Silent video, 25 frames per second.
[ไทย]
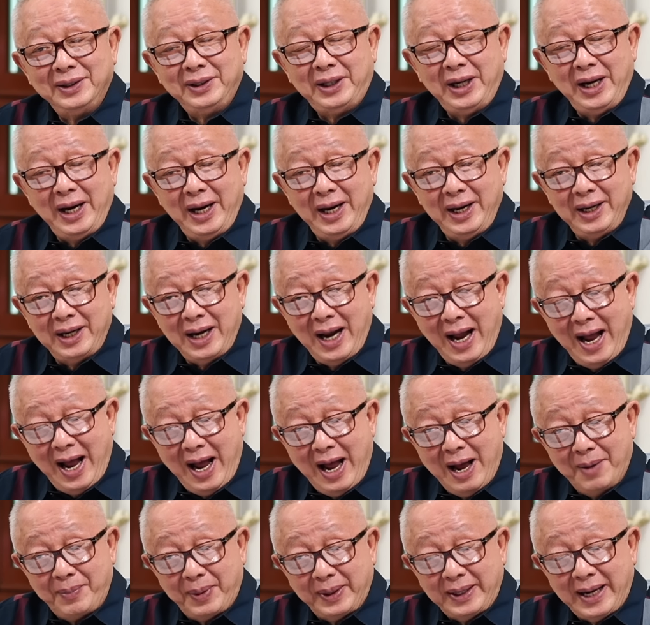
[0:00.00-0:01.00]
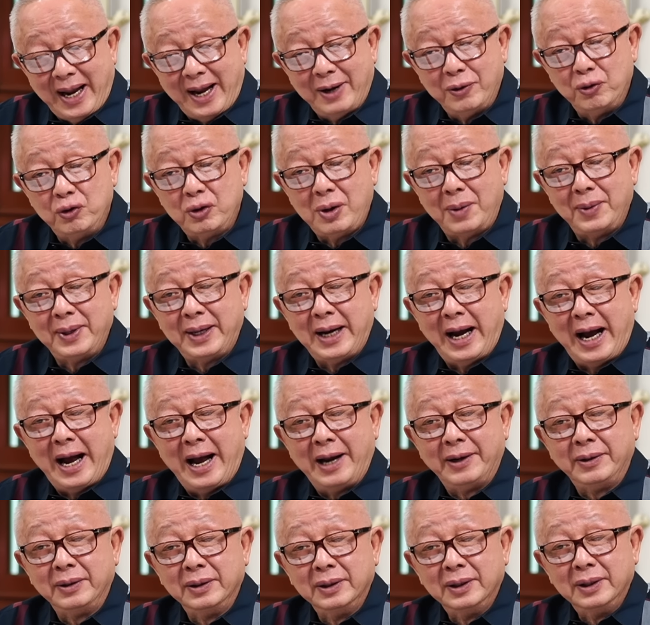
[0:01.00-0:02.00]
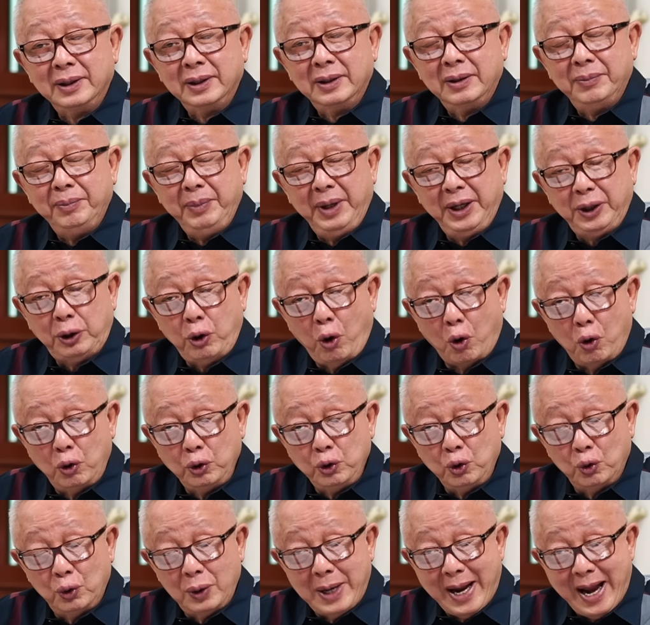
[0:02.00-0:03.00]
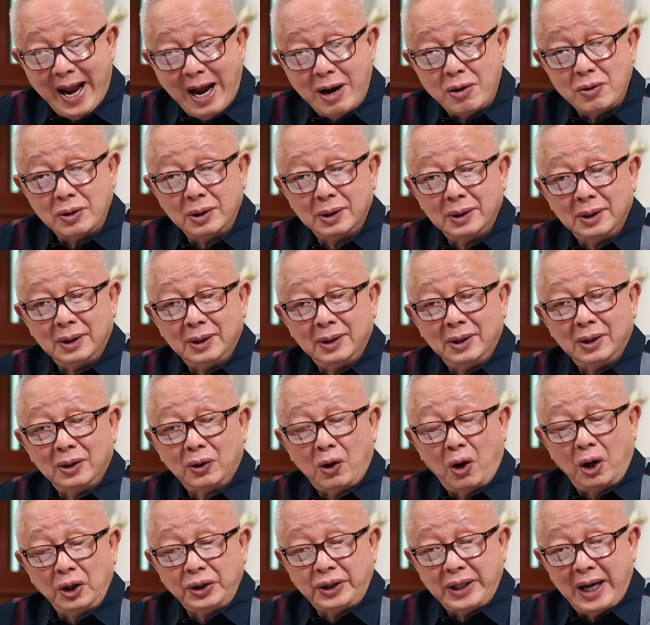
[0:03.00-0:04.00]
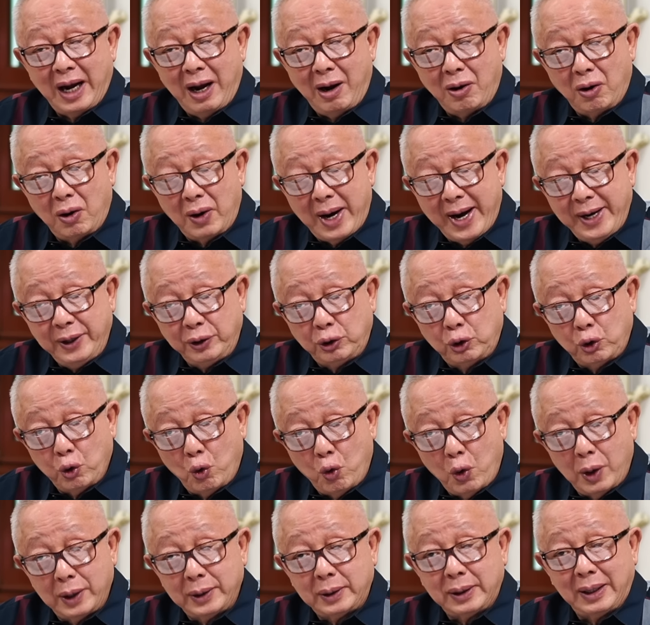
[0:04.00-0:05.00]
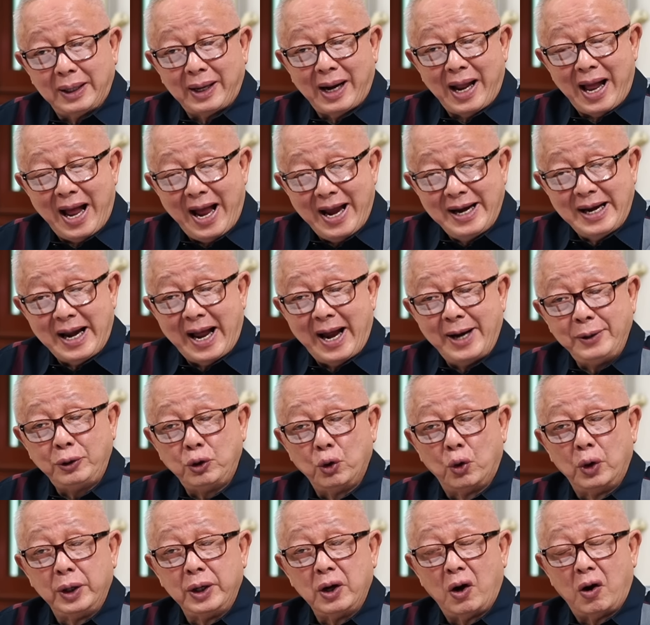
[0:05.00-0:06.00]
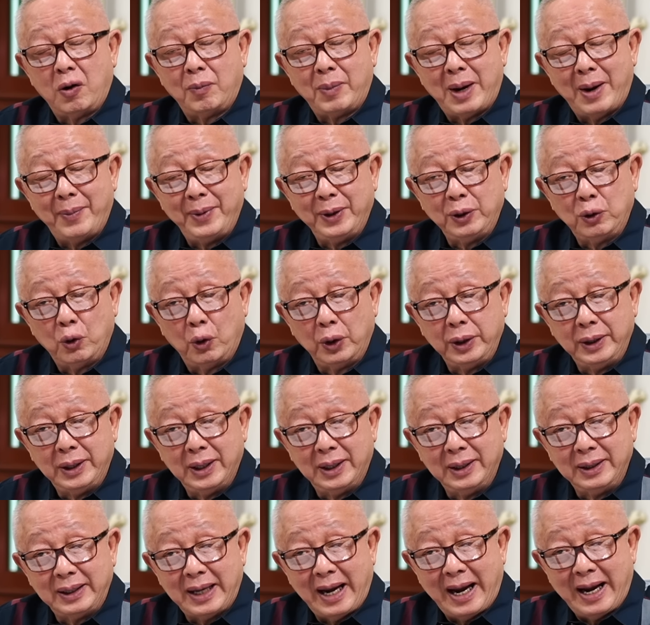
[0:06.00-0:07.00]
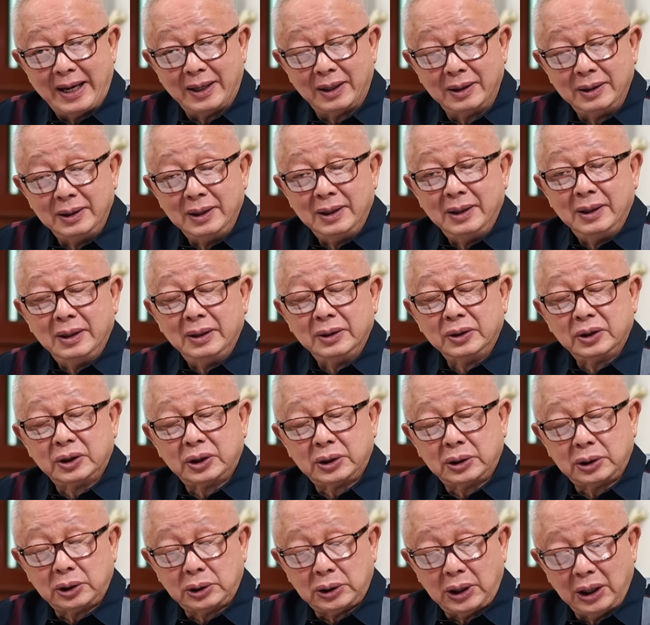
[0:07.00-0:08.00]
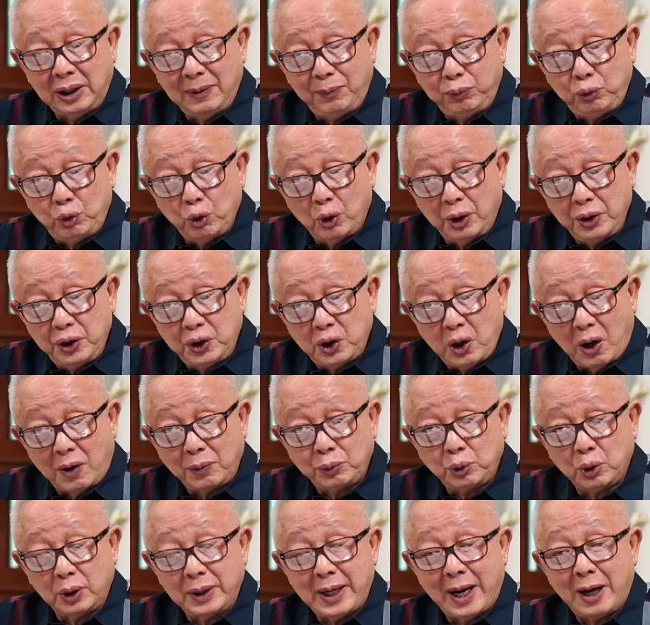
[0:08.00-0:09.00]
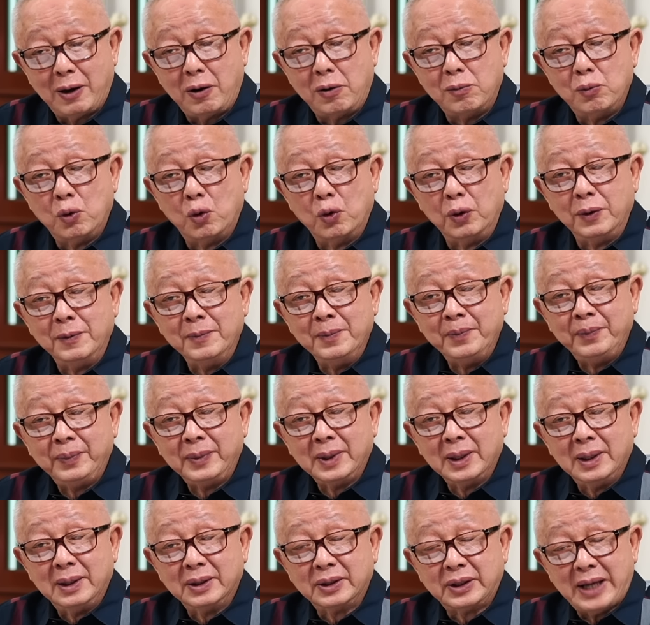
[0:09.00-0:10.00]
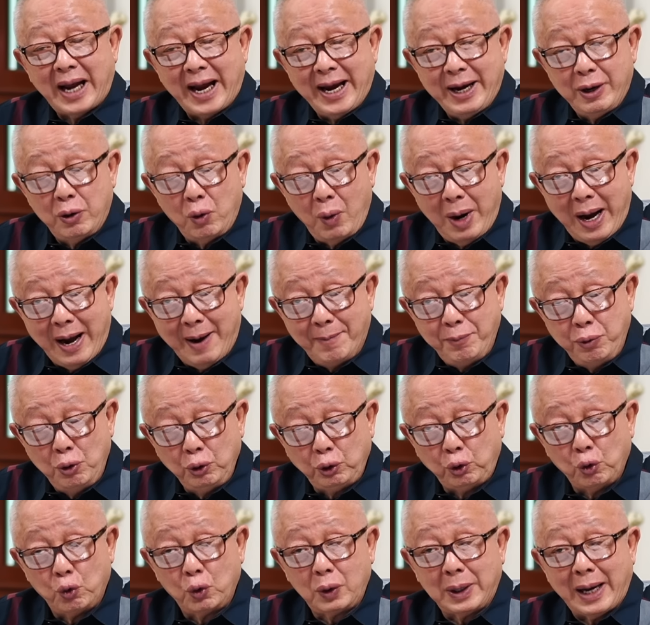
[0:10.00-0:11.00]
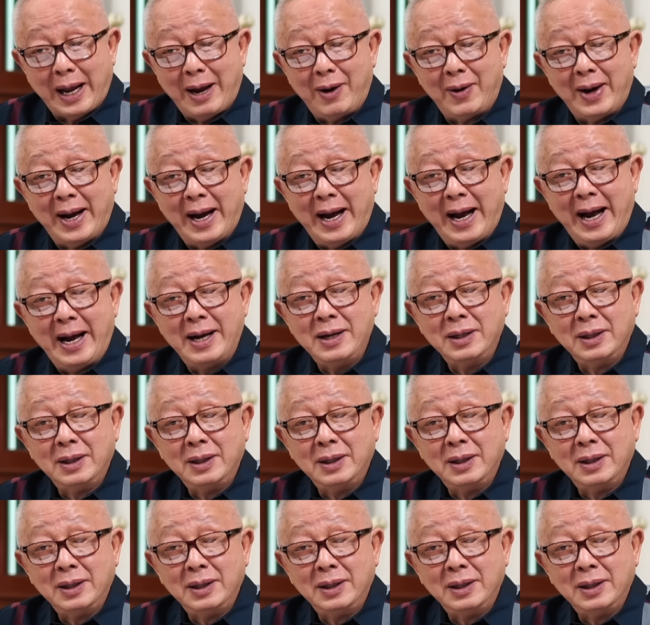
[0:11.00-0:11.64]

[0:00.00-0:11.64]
ที่ถ้าประธานอนุกรรมการมีธงอยู่แล้วก็จะเอาไอ้ตัวร้ายหลายตัวออกมาเป็นคนเดินทางสืบสวนสอบสวนหาข้อมูลใส่ความผู้ถูกกล่าวหา